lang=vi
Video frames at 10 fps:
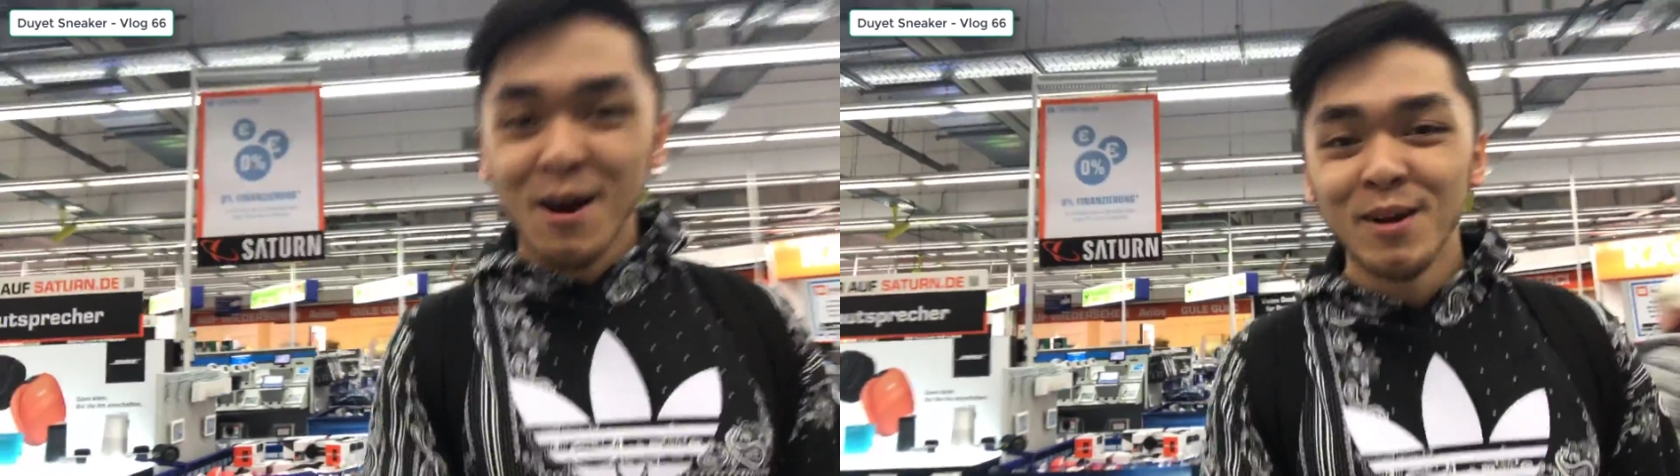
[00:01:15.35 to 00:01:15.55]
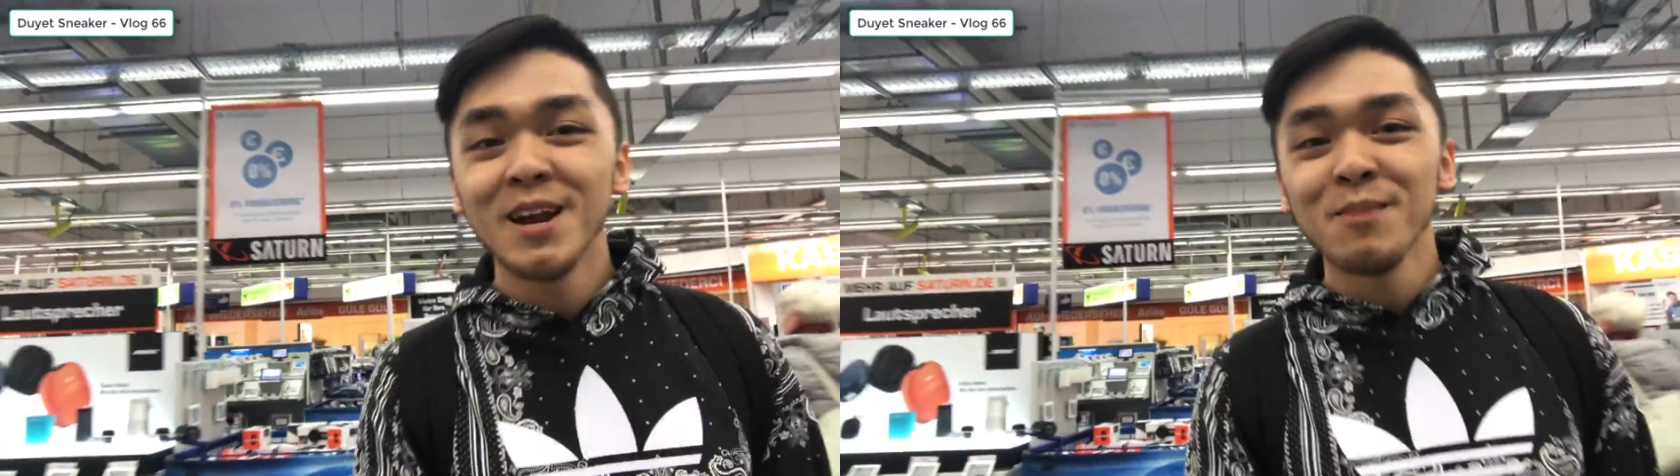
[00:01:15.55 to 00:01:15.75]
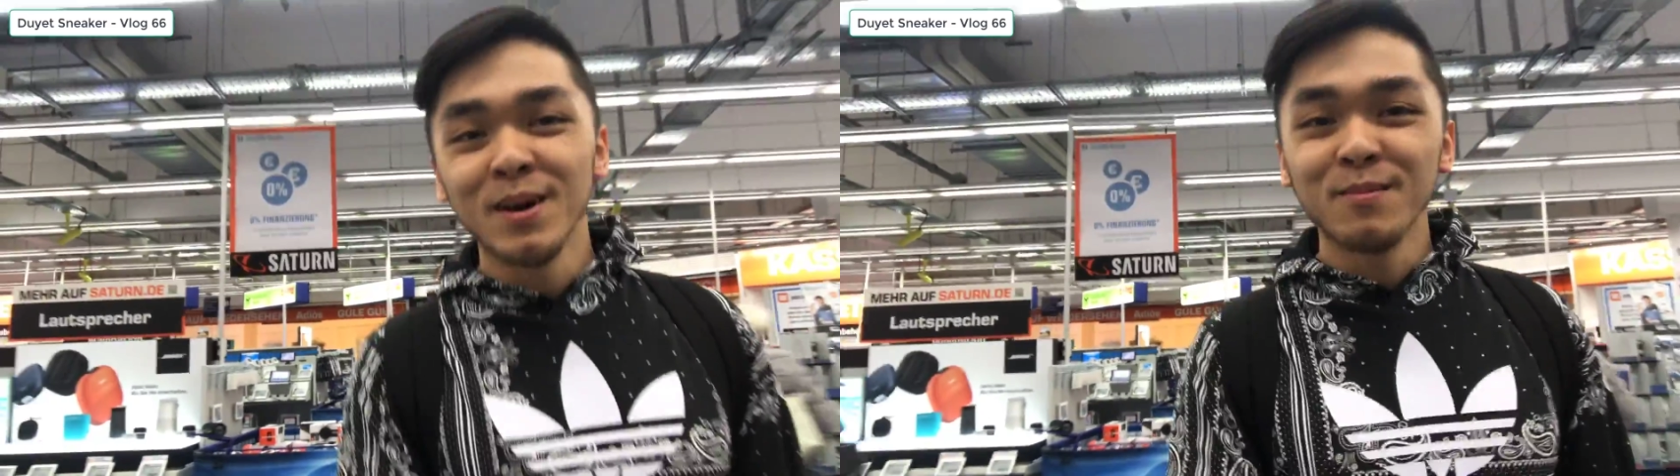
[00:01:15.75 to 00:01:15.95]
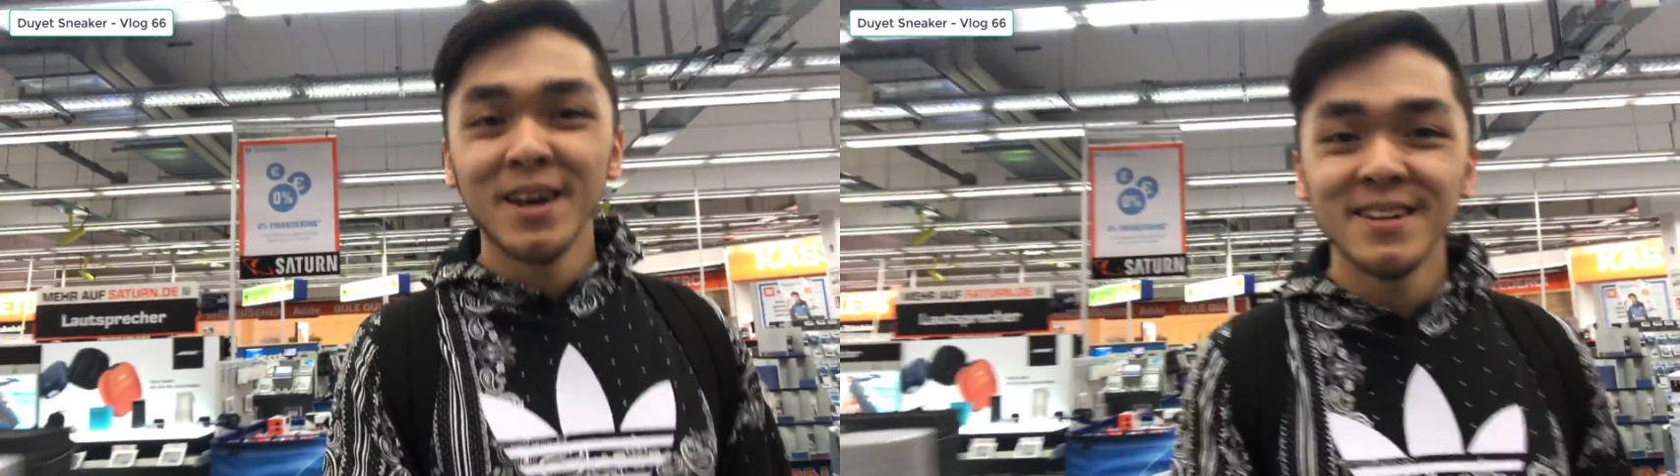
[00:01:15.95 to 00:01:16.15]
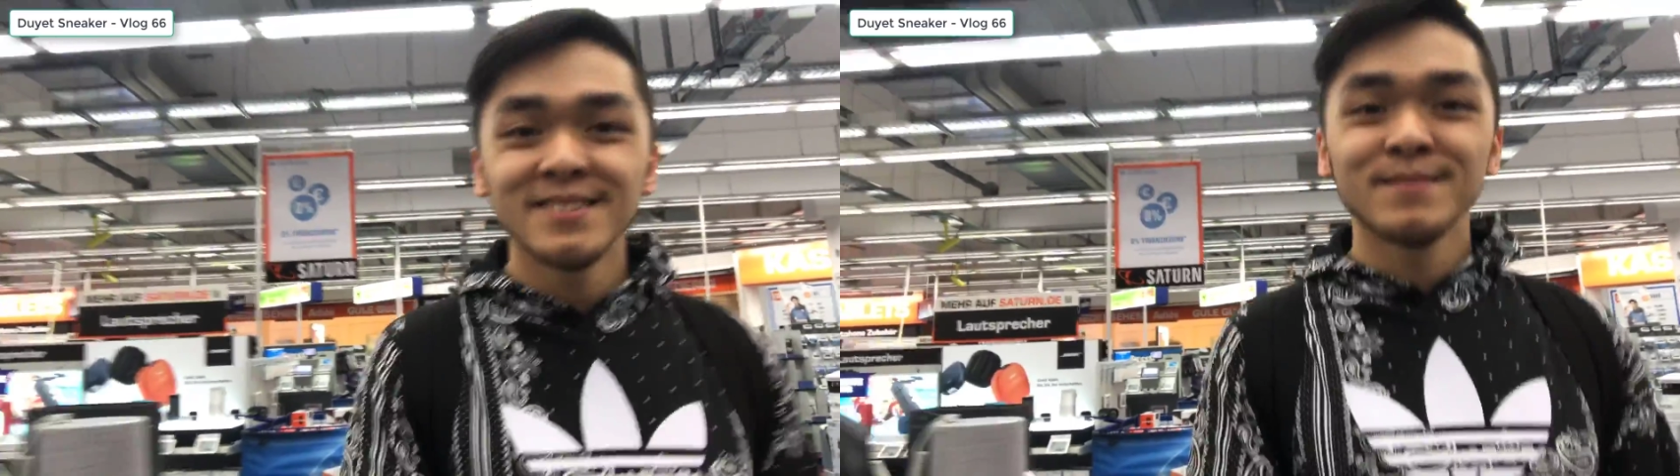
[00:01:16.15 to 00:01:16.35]
nào đến đây
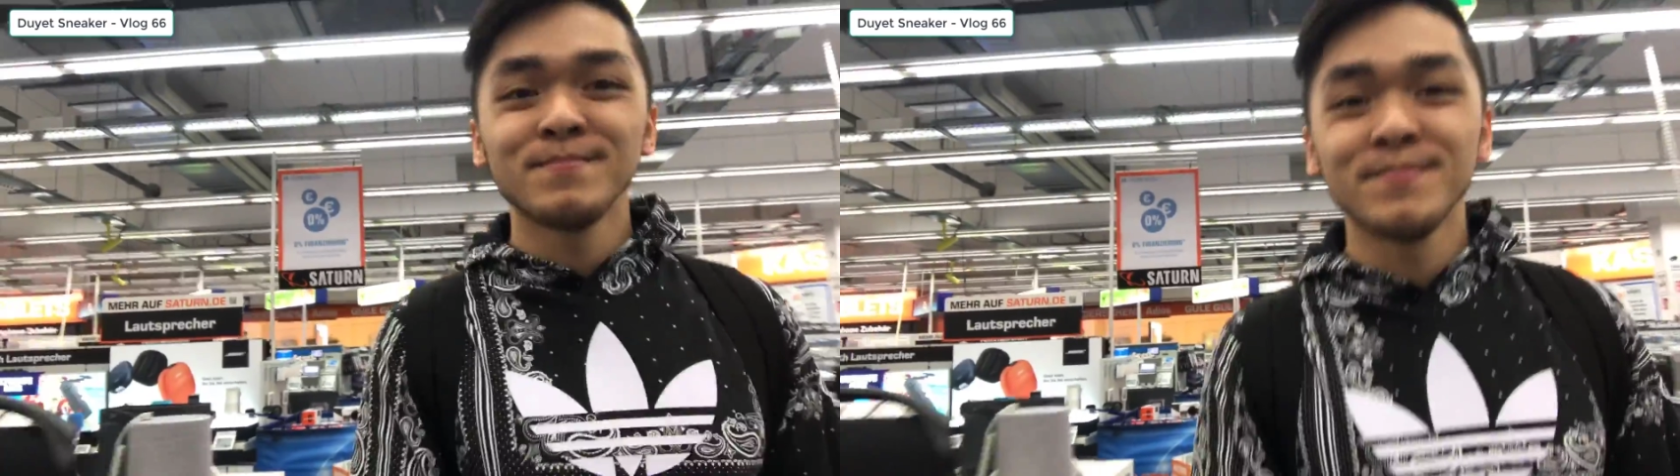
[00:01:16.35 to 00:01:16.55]
mình đến